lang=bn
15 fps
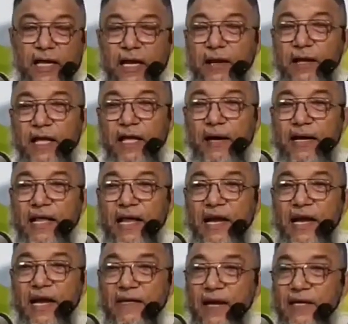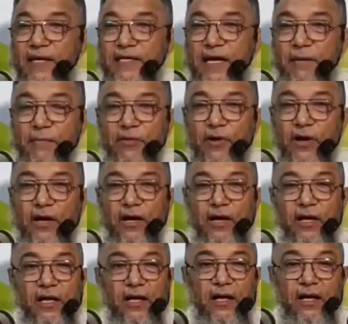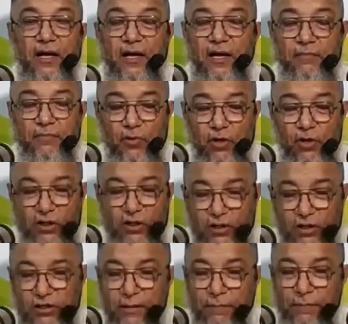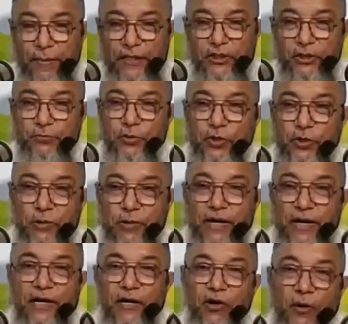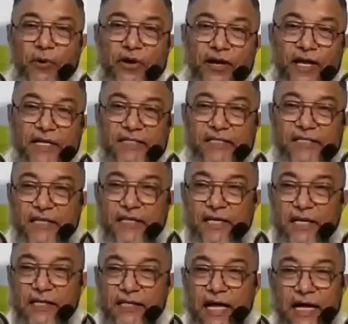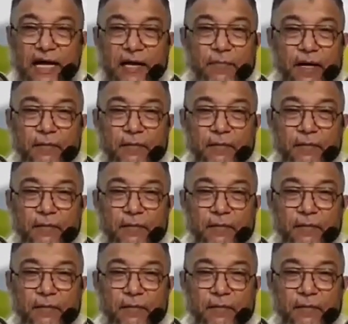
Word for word: এর এর মানে এটা না যে আমরা ধরেন কথার কথা পাঁচশো পরিবারে একটা কমিউনিটি আসি থাকার